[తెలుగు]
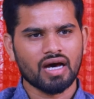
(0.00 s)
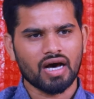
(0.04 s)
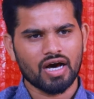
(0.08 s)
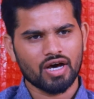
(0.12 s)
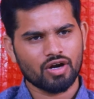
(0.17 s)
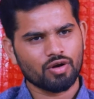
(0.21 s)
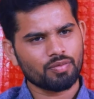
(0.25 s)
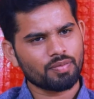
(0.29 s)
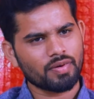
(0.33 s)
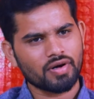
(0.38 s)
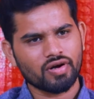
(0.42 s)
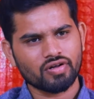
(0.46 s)

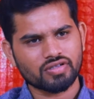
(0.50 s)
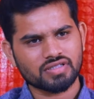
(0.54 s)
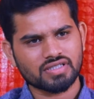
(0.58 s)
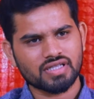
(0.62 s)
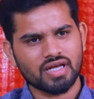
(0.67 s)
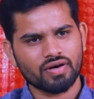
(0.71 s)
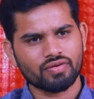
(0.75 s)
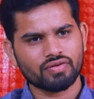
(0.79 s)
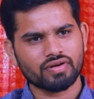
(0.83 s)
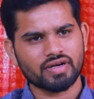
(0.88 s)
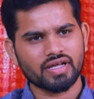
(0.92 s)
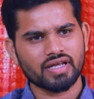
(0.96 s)
ఆరోపణలు వస్తూ
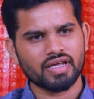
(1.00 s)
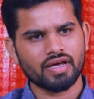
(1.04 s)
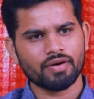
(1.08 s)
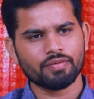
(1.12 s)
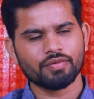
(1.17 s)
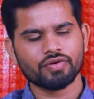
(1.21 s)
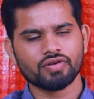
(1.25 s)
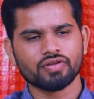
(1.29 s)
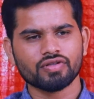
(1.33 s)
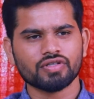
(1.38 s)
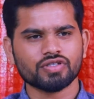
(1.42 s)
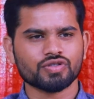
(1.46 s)
ఉంటాయి
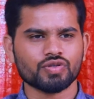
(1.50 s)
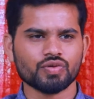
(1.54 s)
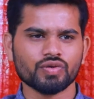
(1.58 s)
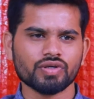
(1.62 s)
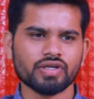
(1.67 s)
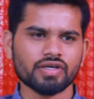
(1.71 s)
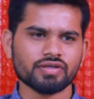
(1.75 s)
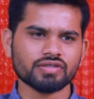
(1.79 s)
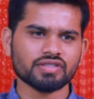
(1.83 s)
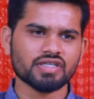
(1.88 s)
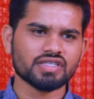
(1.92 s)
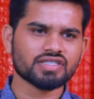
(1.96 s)
అభివృద్ధి
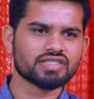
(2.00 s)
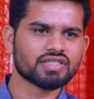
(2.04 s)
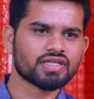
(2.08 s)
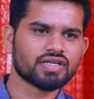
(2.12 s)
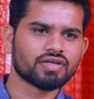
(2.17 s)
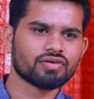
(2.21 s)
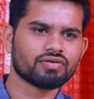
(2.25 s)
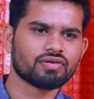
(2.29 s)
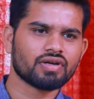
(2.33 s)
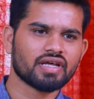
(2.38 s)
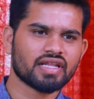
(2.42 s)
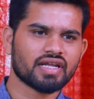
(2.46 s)
శూన్యం
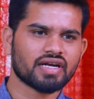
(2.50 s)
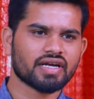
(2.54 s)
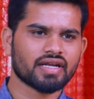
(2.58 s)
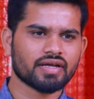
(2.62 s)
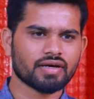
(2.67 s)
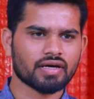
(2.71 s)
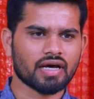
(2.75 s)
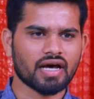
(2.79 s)
చేసిండు లేదంటే